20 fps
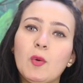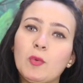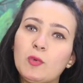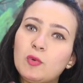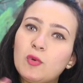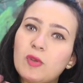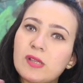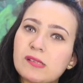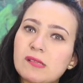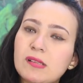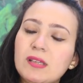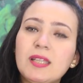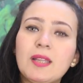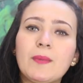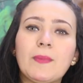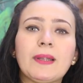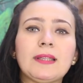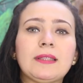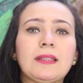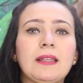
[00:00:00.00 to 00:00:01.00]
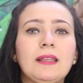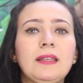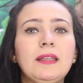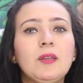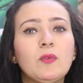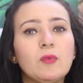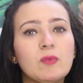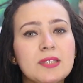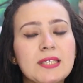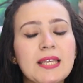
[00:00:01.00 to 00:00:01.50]
ونقول اصل احنا
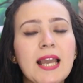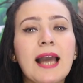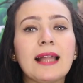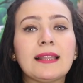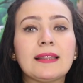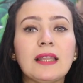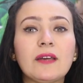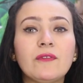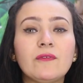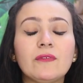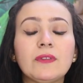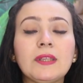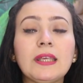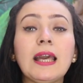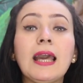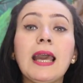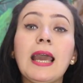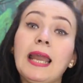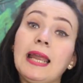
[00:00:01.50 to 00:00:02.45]
بردانين ودي هتدفي